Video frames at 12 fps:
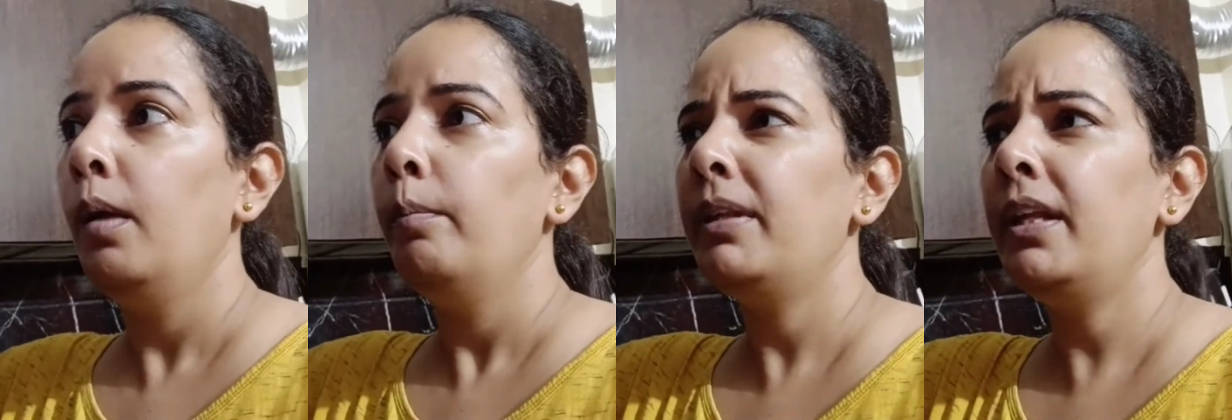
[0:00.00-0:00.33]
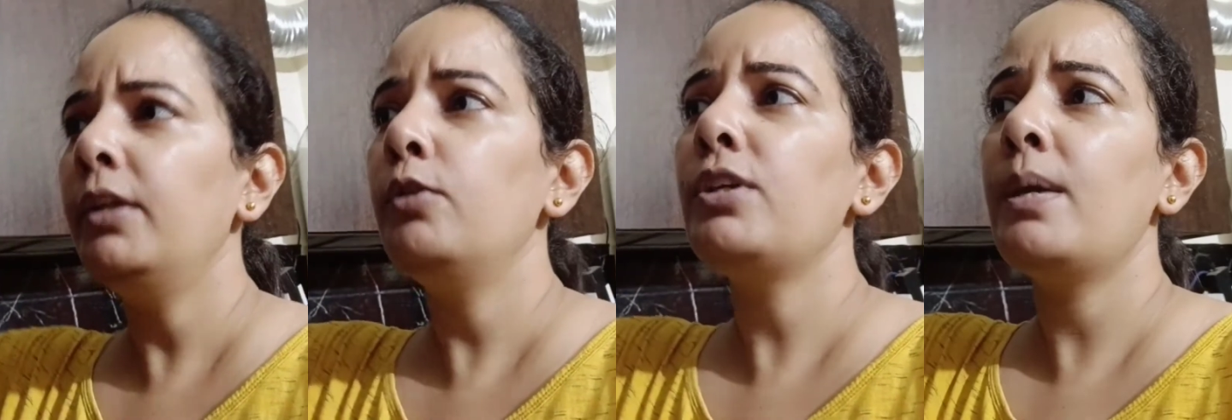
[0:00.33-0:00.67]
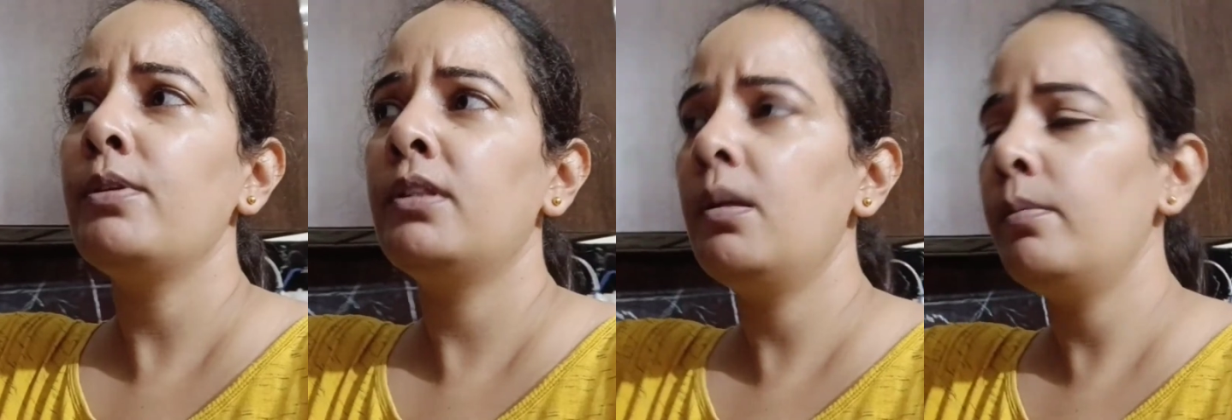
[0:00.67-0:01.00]
पता नहीं कि चाहे
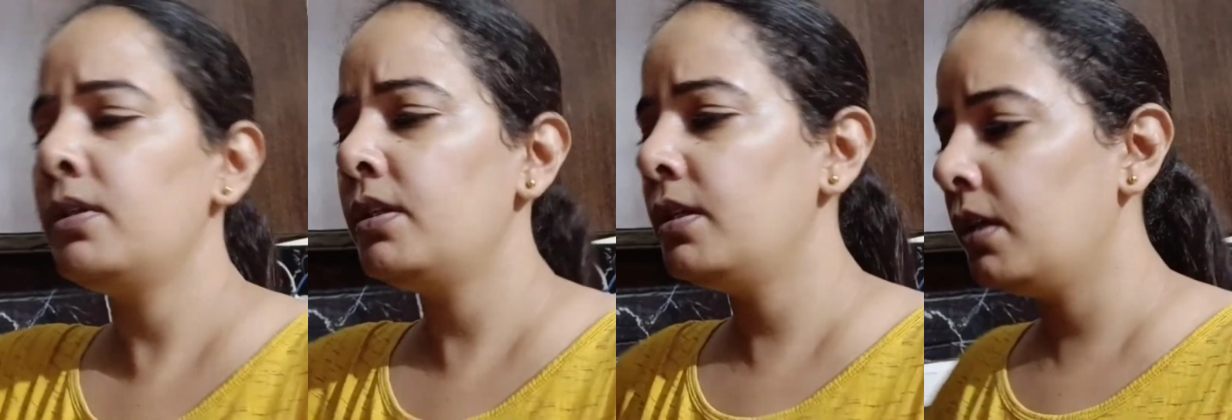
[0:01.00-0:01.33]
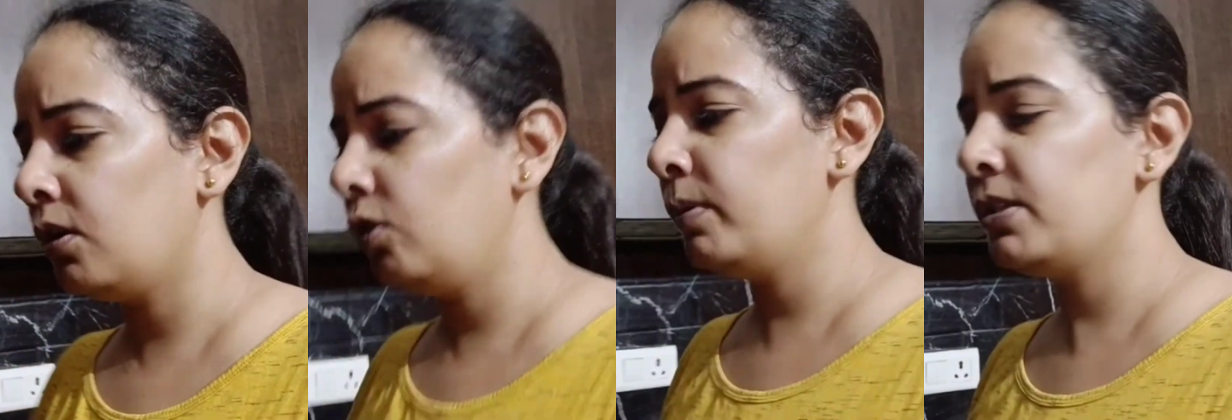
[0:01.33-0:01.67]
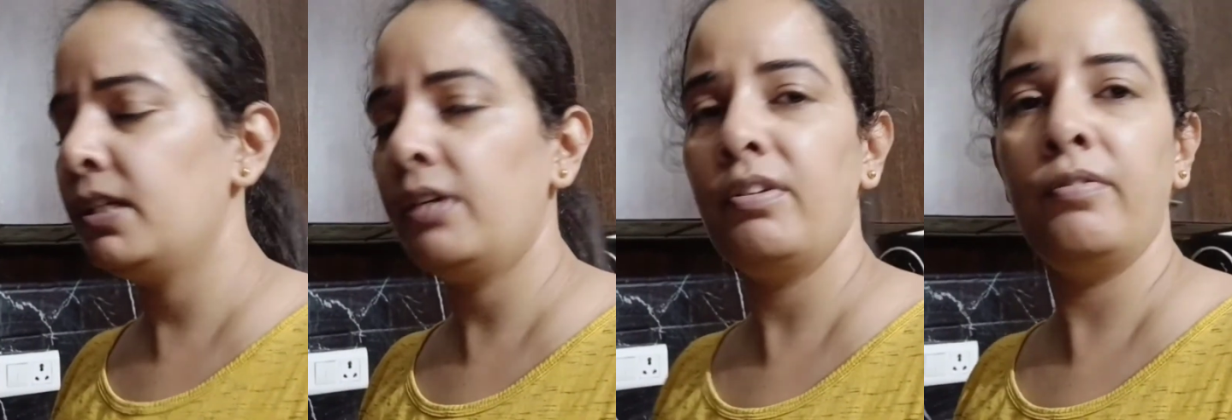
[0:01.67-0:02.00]
जितना मर्जी कर लो
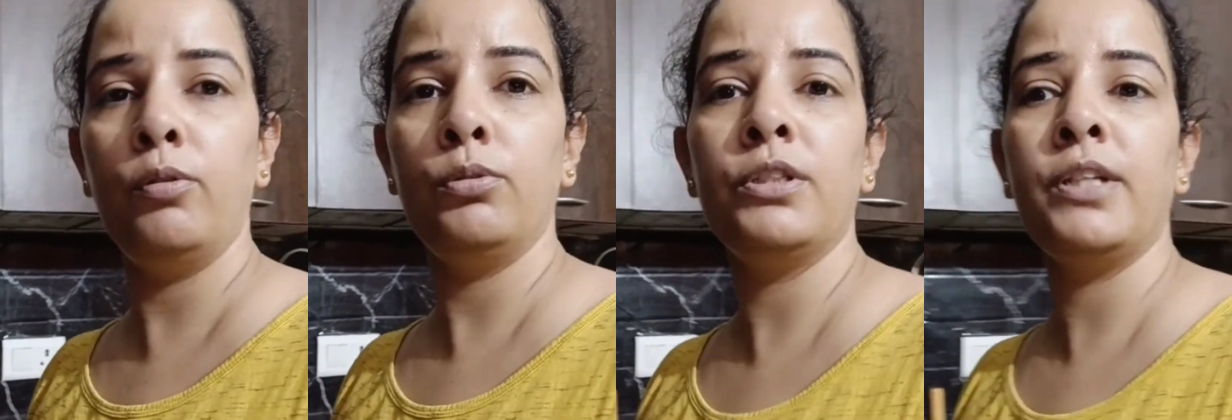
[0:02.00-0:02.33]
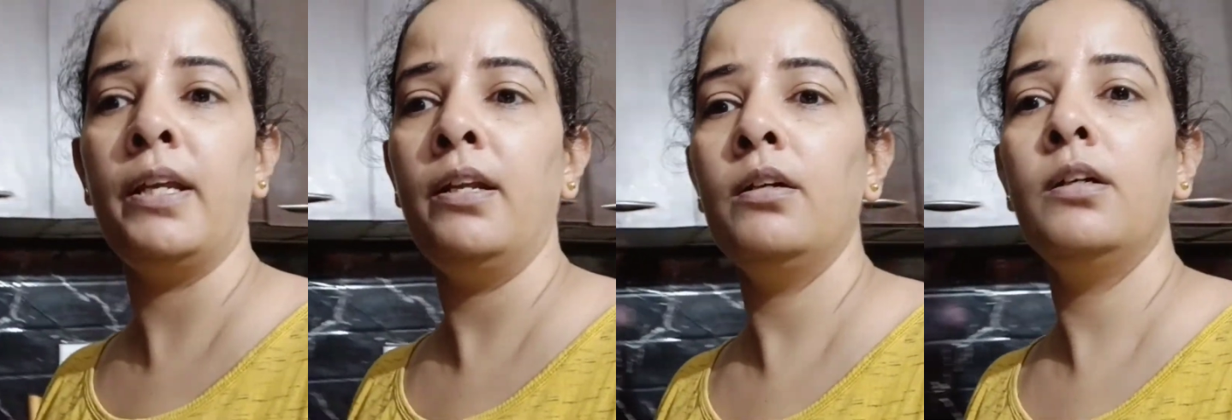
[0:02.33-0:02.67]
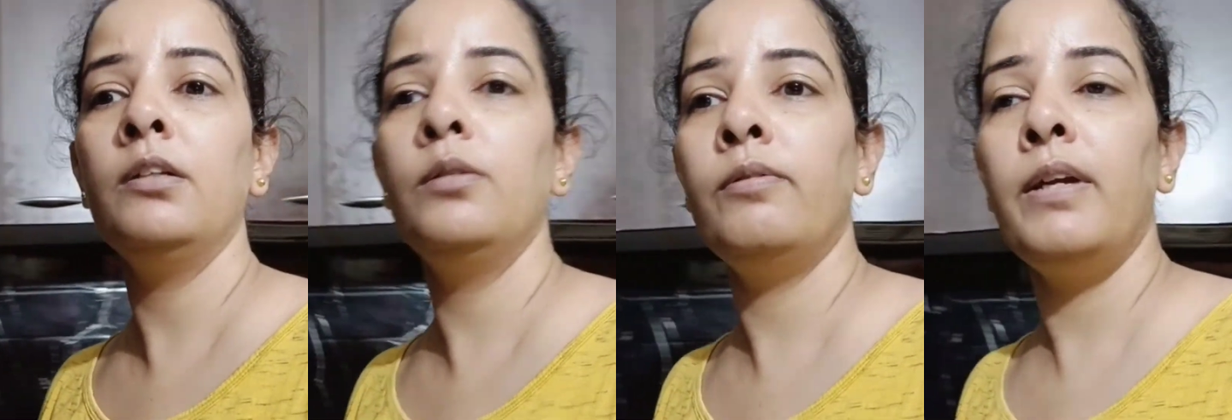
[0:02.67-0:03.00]
बच्चे का फीवर उतर जाए ना
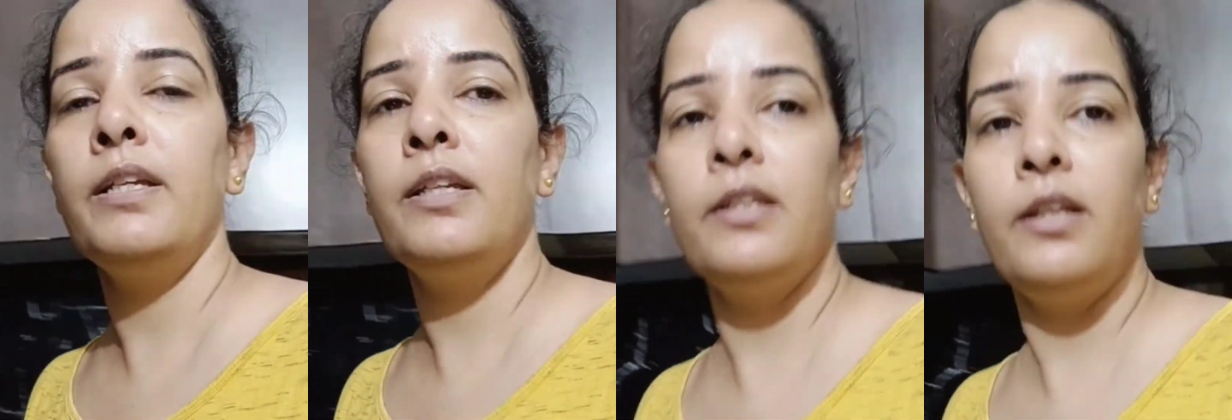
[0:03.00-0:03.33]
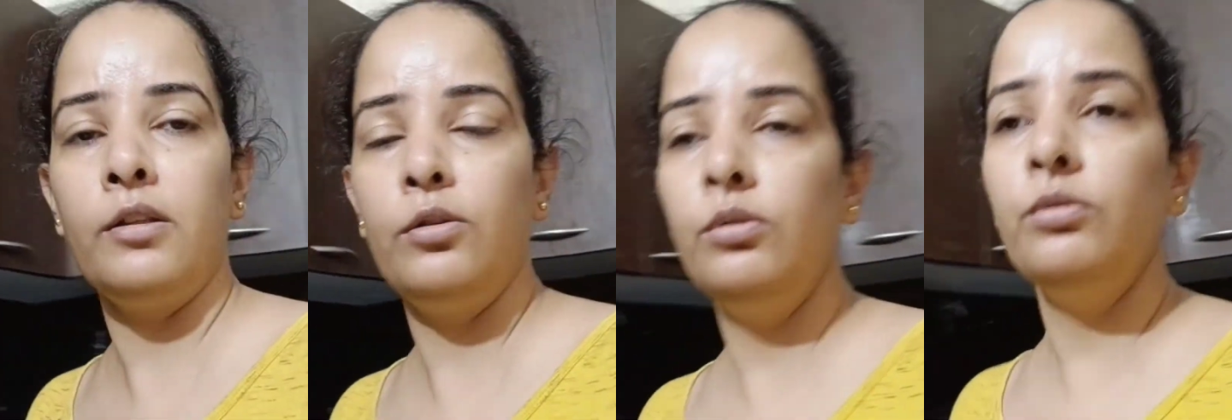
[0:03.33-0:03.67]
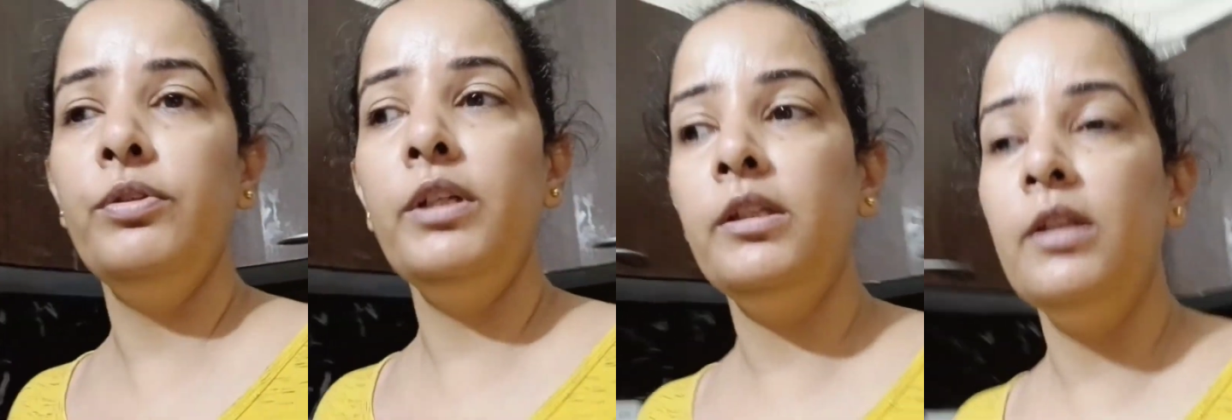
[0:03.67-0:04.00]
अगर दवाई के साथ तो
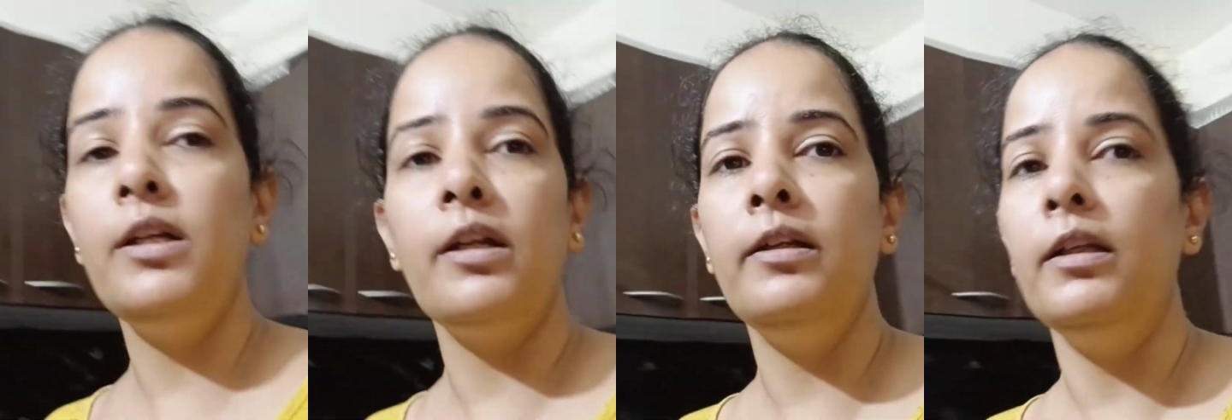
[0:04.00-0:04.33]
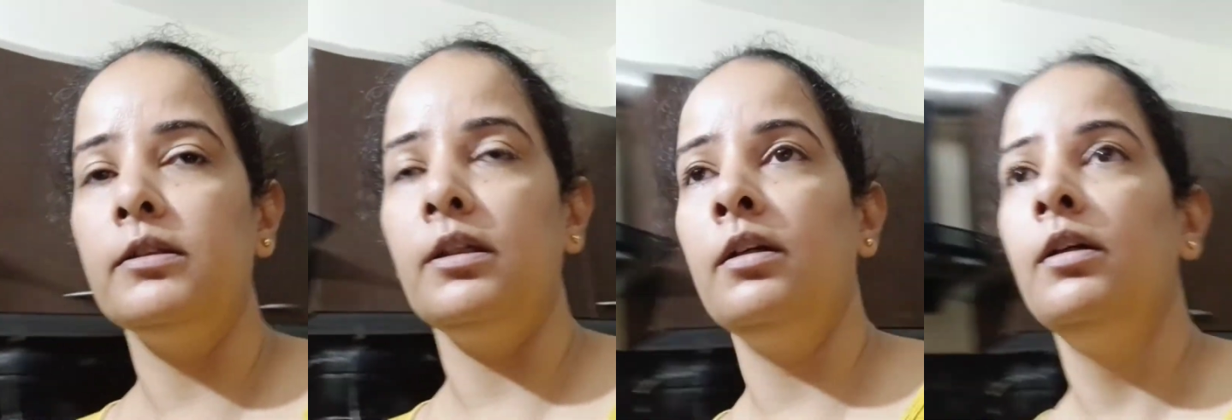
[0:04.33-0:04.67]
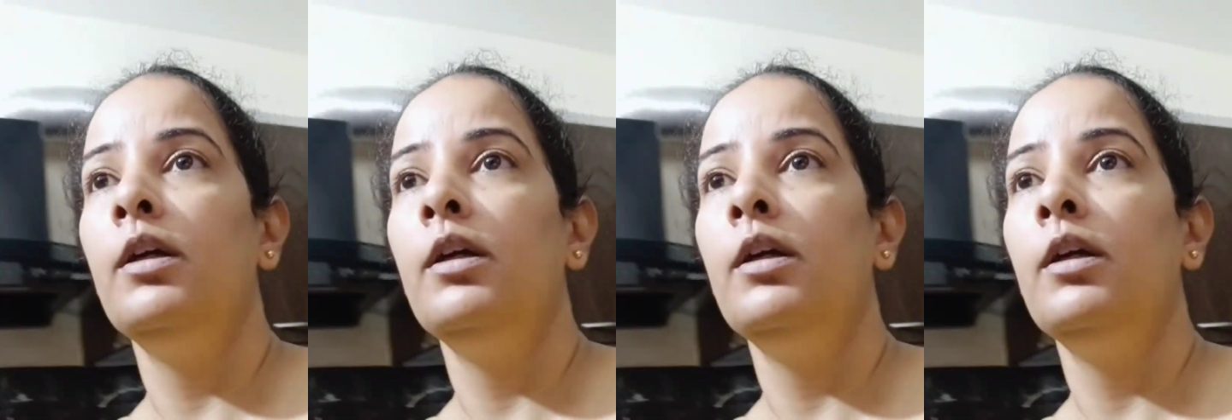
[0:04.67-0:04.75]
फिर इतना डर नहीं लगता